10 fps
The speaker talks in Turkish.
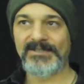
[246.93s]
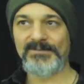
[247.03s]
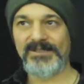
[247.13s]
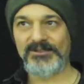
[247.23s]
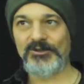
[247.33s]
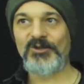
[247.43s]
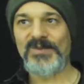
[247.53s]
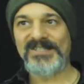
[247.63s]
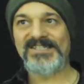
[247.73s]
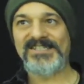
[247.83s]
Metronomla
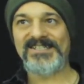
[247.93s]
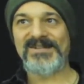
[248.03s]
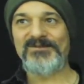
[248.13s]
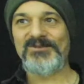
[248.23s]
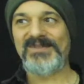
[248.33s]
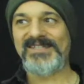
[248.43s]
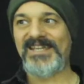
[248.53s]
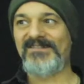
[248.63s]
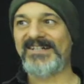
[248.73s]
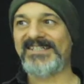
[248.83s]
çalışırken böyle bir
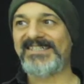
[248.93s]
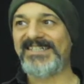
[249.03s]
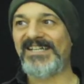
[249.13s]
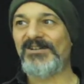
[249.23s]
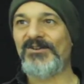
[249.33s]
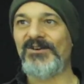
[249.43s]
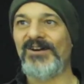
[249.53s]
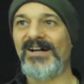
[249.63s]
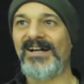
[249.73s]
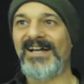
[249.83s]
şey var. Kriko
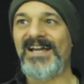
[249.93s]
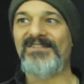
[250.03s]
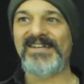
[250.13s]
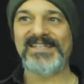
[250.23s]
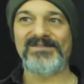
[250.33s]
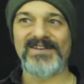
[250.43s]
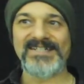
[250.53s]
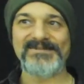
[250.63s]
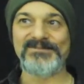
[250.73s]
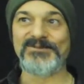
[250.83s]
efekt
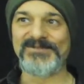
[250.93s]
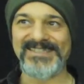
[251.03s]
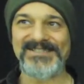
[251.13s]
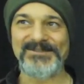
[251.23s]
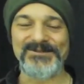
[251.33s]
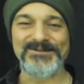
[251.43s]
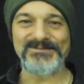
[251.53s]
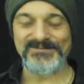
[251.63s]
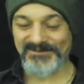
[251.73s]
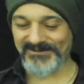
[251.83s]
var. Bu nasıl olur?
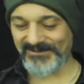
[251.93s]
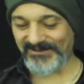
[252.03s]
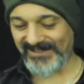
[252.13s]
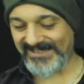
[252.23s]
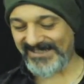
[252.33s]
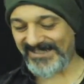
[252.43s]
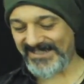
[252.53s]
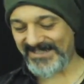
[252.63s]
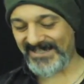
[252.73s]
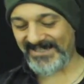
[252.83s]
Bunu
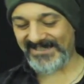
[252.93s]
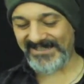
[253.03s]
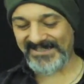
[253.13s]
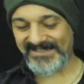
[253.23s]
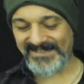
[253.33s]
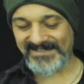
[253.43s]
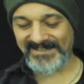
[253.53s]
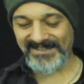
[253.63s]
öğreneceksiniz arkadaşlar.